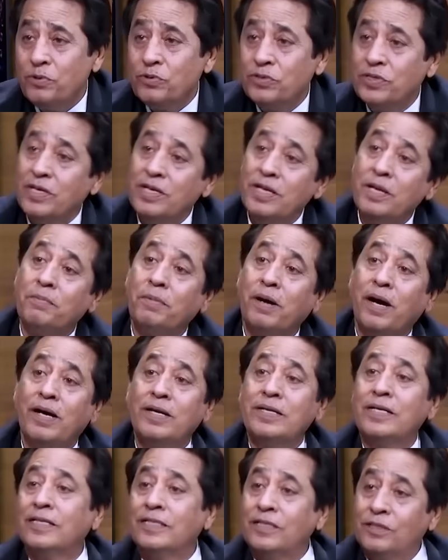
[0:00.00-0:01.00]
भी उसके लिए
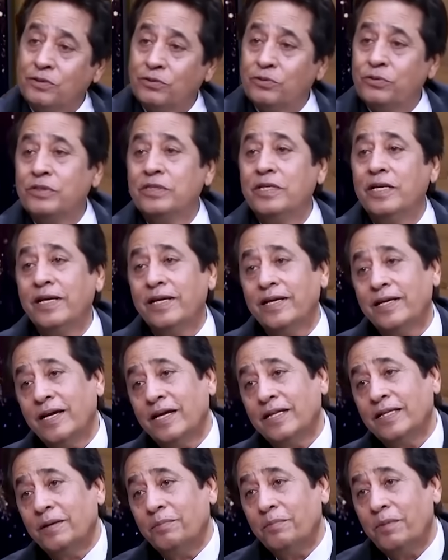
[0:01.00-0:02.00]
बाहर जाता तो कुछ
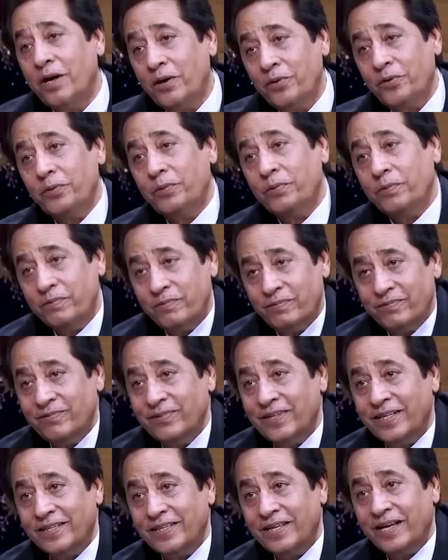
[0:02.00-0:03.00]
लेके आता माँ को
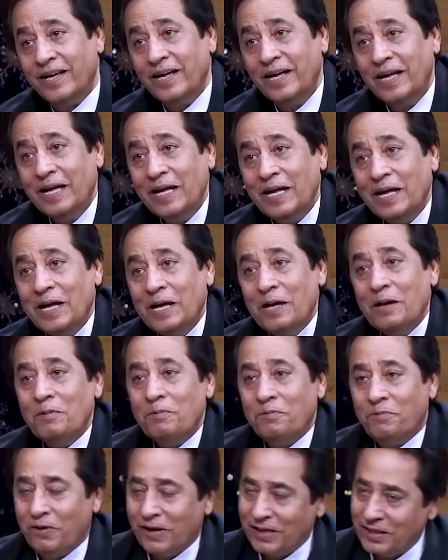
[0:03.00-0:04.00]
देता
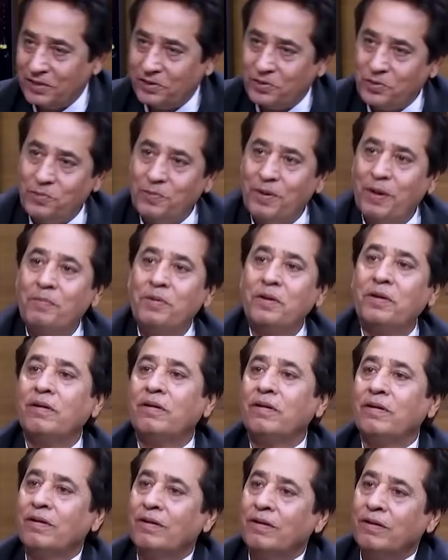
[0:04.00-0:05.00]
फादर को मैं भी
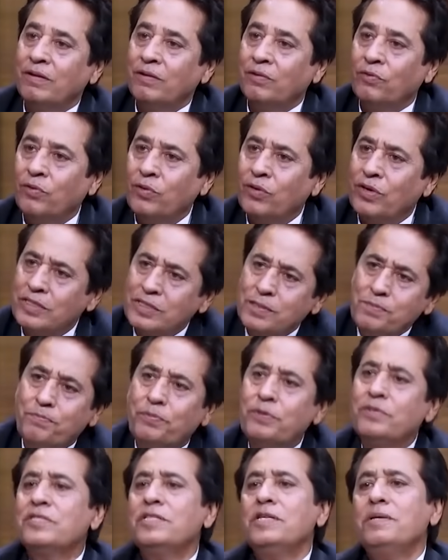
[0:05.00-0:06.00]
वो कसम
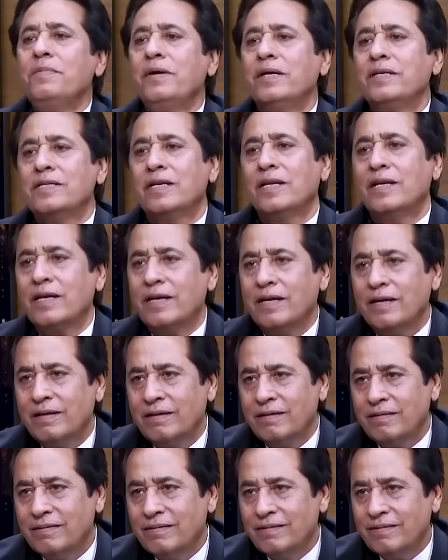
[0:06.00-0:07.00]
पुरसी में ही चले
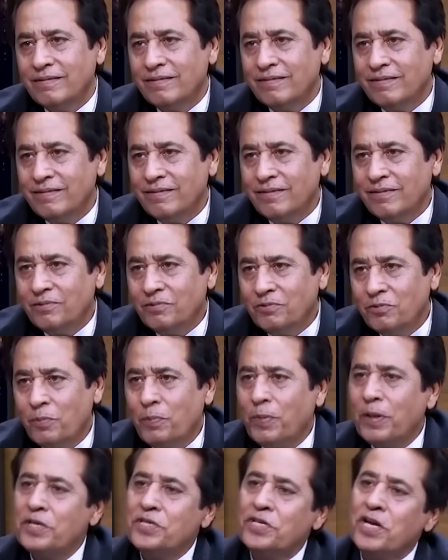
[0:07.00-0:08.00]
गए वो
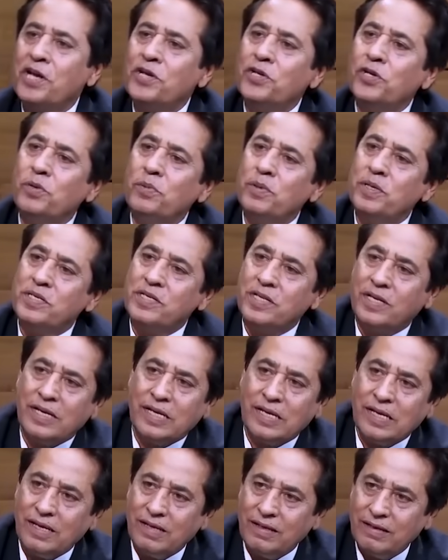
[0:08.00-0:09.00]
परेशानियों में ही
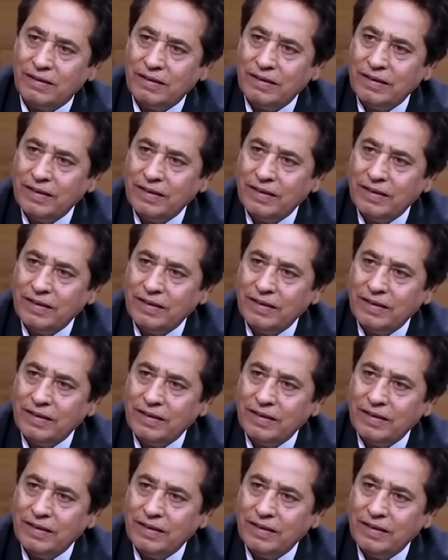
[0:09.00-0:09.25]
चले गए